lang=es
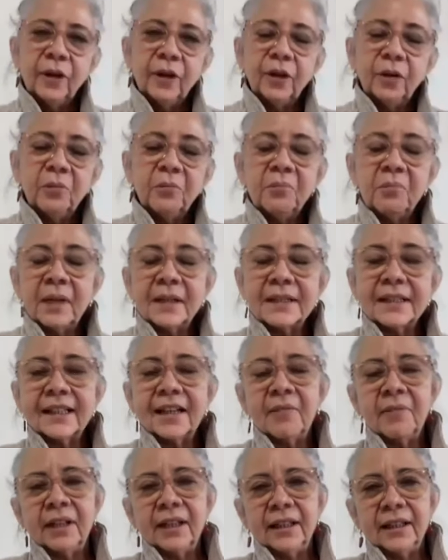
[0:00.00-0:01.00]
Bueno,
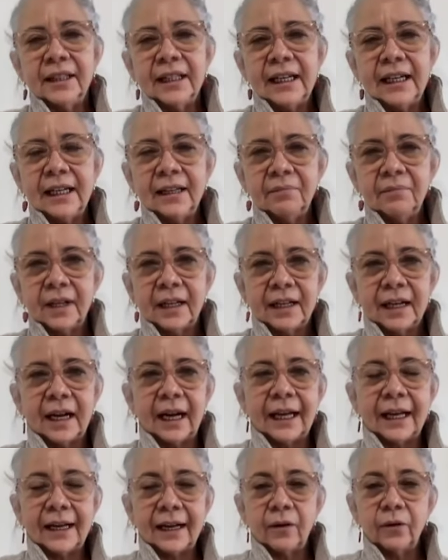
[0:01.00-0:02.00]
básicamente
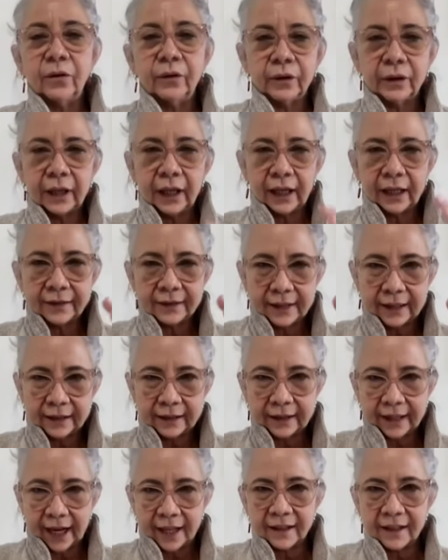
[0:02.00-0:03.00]
era un,
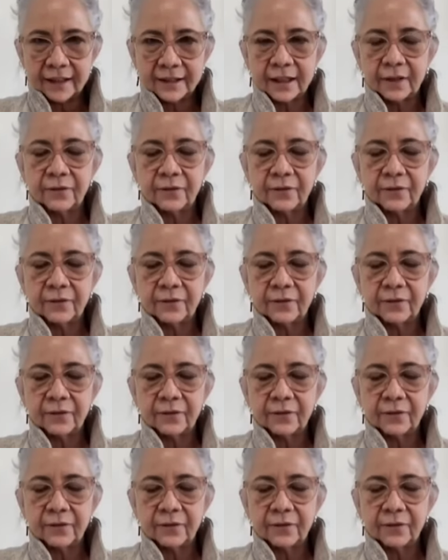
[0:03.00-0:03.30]
es el gran